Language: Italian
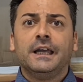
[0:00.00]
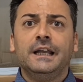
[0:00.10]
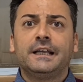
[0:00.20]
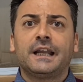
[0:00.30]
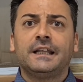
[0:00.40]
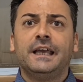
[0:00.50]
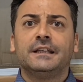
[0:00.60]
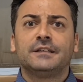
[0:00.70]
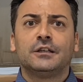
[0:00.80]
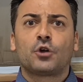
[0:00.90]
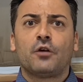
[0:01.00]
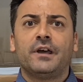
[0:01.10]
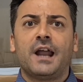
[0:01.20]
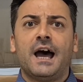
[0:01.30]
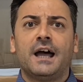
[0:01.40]
il credente
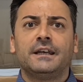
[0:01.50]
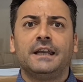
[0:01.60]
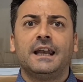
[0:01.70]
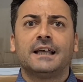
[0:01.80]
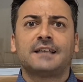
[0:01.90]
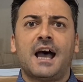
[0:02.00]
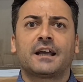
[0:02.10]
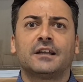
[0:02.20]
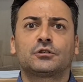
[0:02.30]
troverà nella Sacra